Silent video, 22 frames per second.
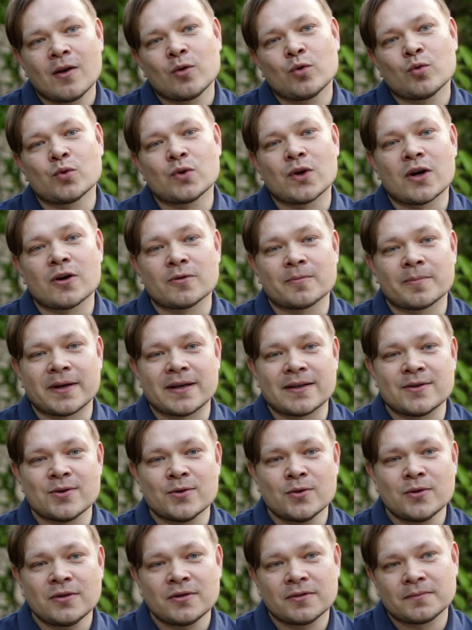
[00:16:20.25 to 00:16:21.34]
Куда он
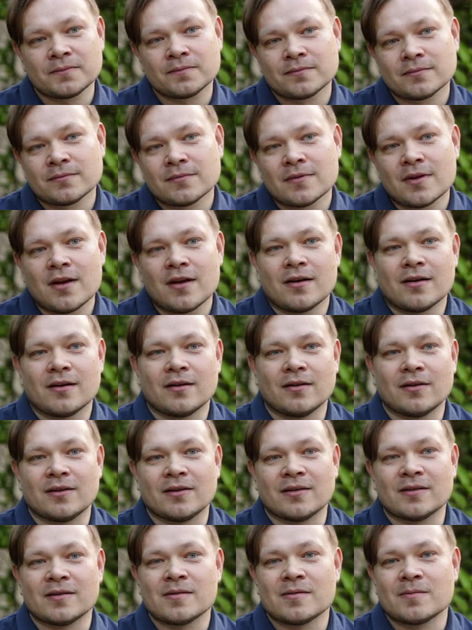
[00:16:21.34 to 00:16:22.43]
придет,
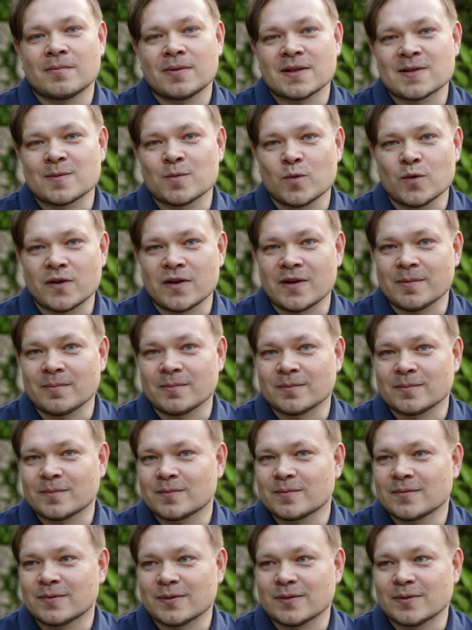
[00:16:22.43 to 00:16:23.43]
а, посмотрим.